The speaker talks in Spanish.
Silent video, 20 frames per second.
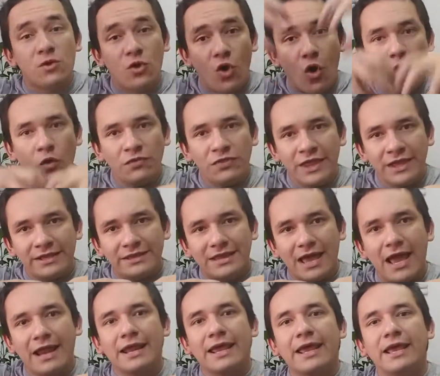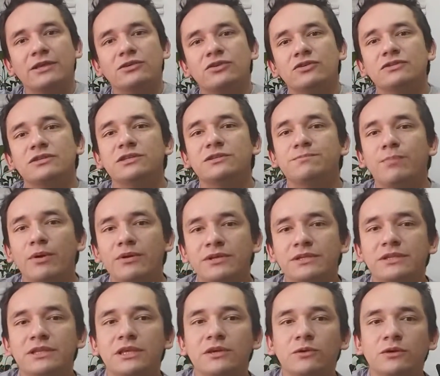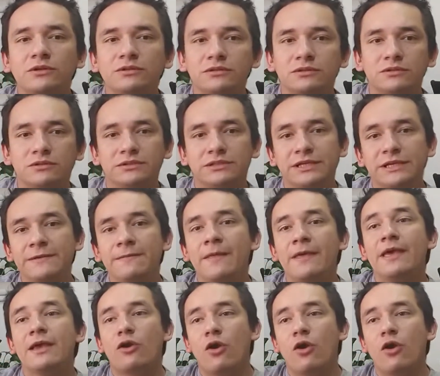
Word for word: conectar esos dispositivos, ¿sí?